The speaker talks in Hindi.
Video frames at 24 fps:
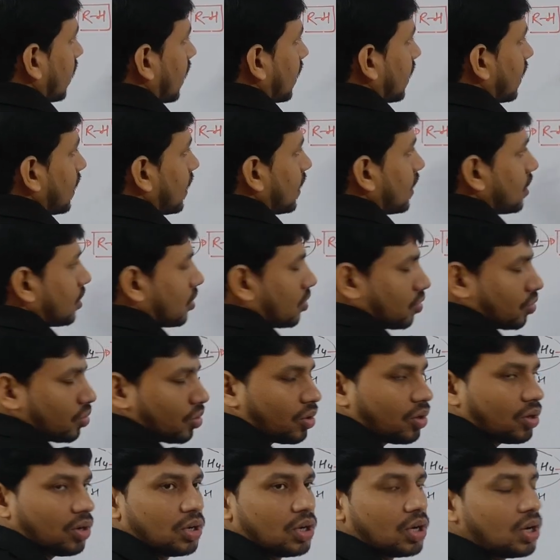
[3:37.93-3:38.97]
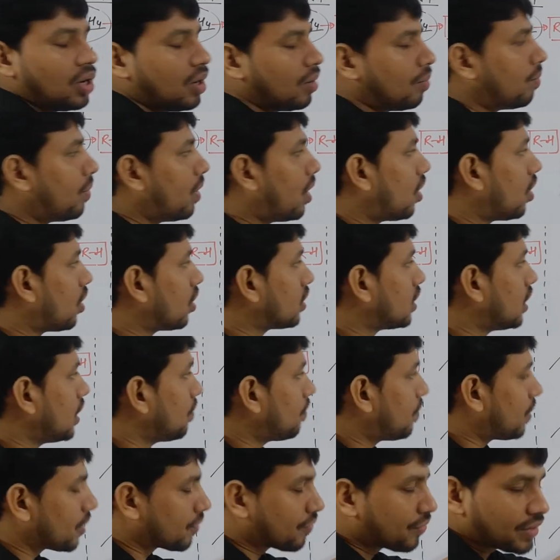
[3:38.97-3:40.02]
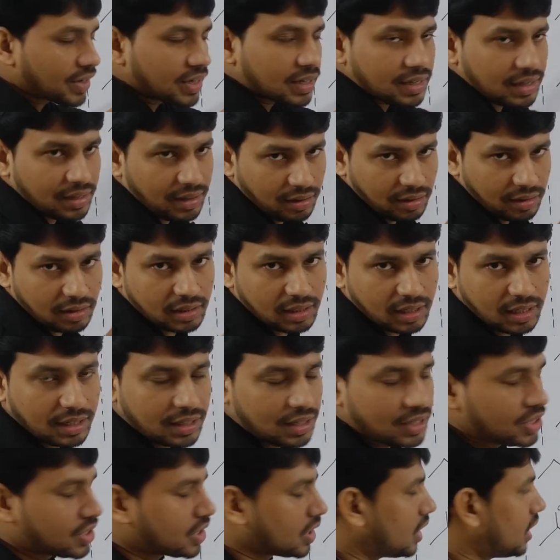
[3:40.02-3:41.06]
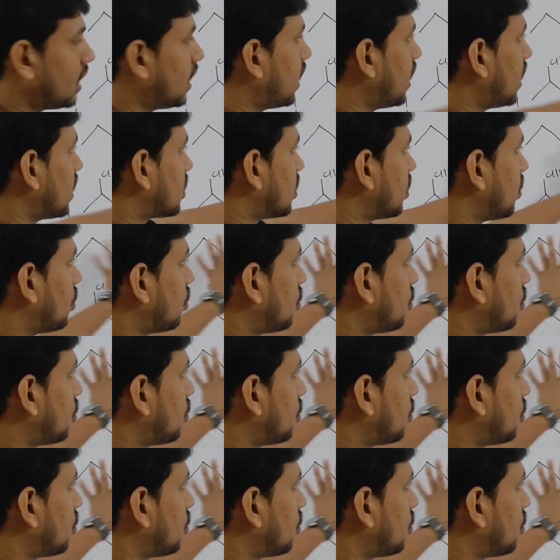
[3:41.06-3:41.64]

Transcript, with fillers: हेलाइड है तो बहुत ही परफेक्ट कंडीशन है एस